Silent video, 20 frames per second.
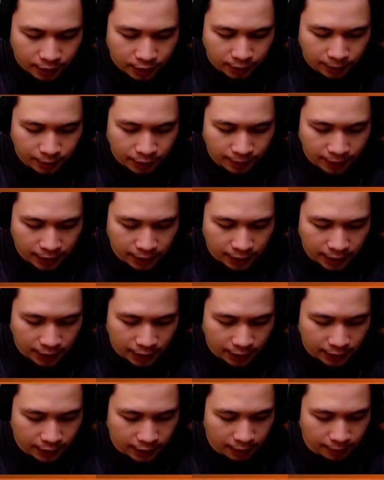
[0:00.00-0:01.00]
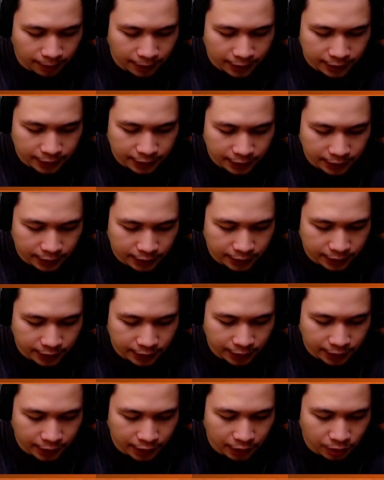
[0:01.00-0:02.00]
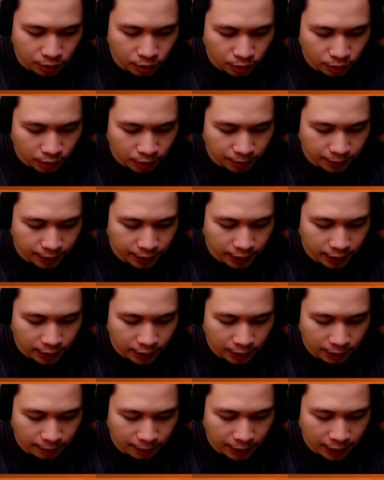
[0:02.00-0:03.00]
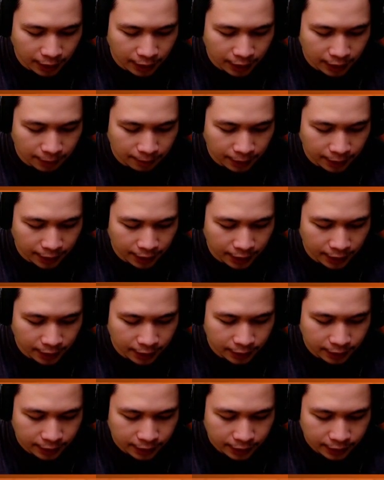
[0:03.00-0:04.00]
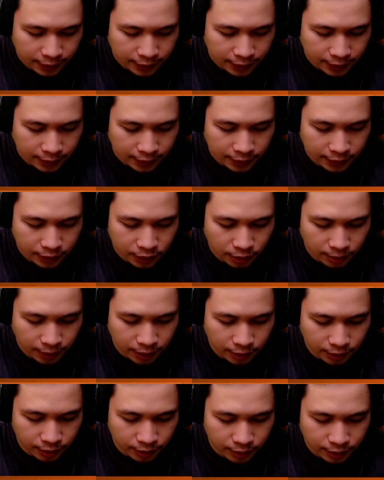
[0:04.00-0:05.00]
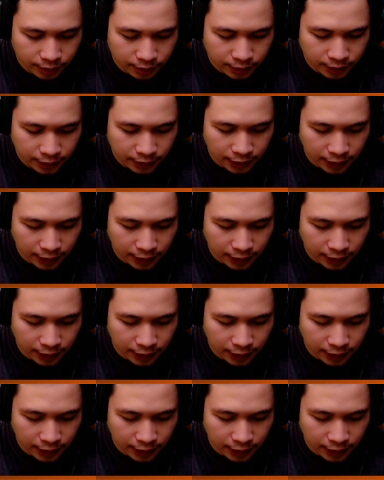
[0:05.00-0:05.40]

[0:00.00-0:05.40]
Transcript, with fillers: Seperti biasa, kita pancing isi CC dulu temen ya. Apakah ada apa enggak? Coba dulu. Jeng